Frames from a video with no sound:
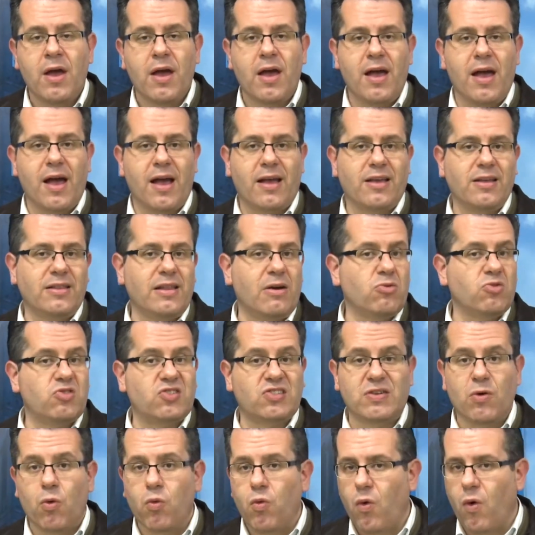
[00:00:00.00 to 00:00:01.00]
eh, que não
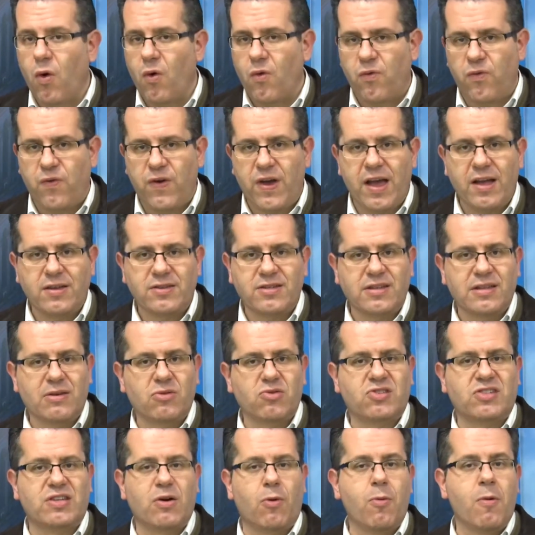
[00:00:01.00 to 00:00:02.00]
são Covid, não
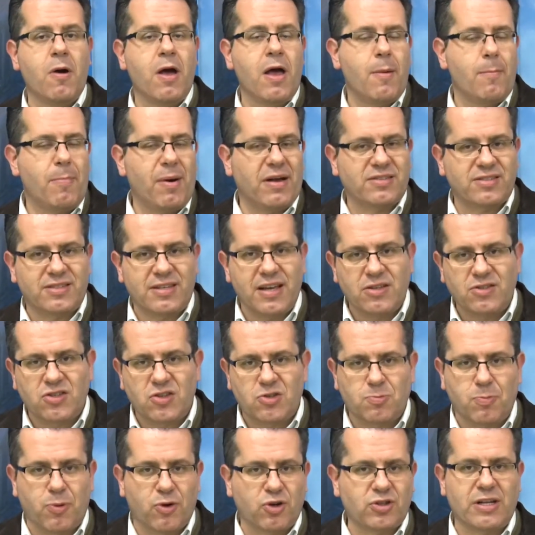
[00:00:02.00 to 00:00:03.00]
são
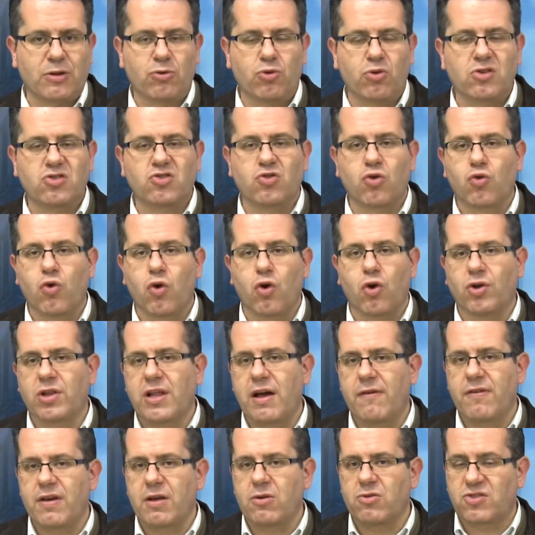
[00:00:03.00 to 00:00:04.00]
pacientes portadores do
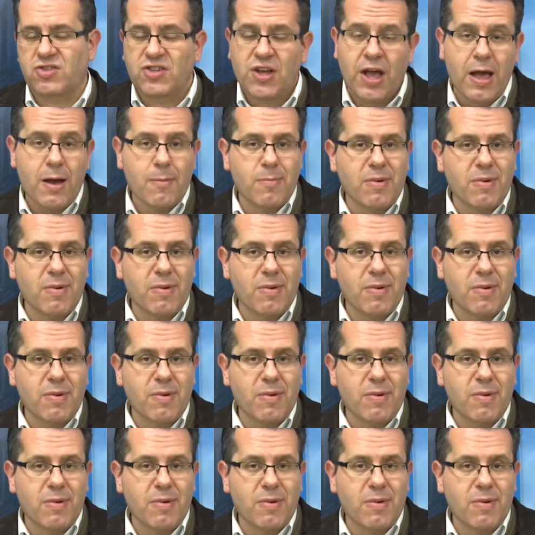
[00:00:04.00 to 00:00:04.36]
coronavírus,